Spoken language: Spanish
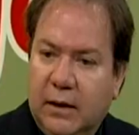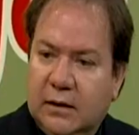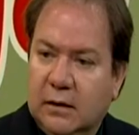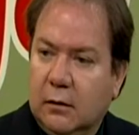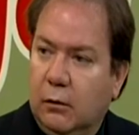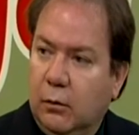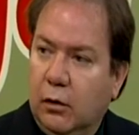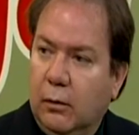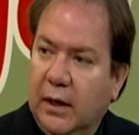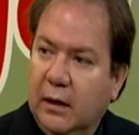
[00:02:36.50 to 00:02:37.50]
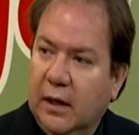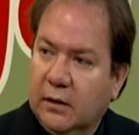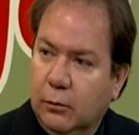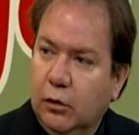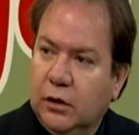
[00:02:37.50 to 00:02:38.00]
vez como lo ven que
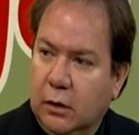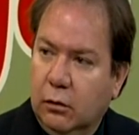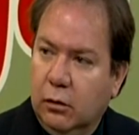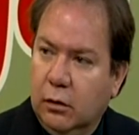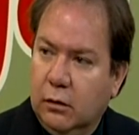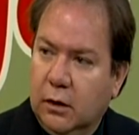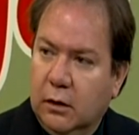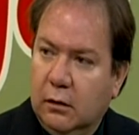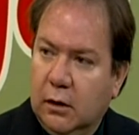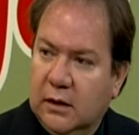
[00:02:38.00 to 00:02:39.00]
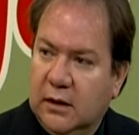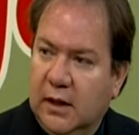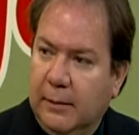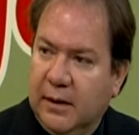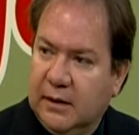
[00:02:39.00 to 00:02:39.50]
es muy seguro y no les
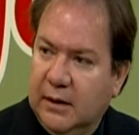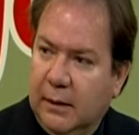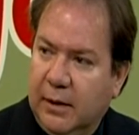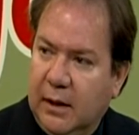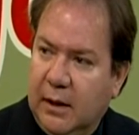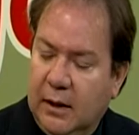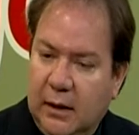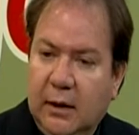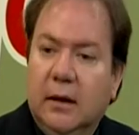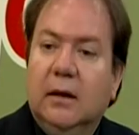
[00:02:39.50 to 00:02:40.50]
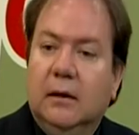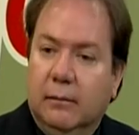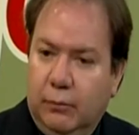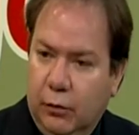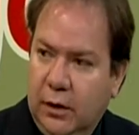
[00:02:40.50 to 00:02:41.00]
incapacita para nada,
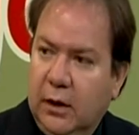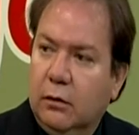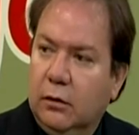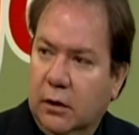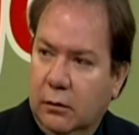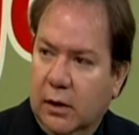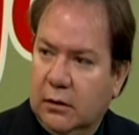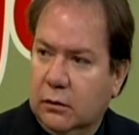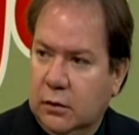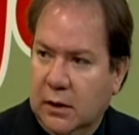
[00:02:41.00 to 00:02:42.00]
pueden continuar sus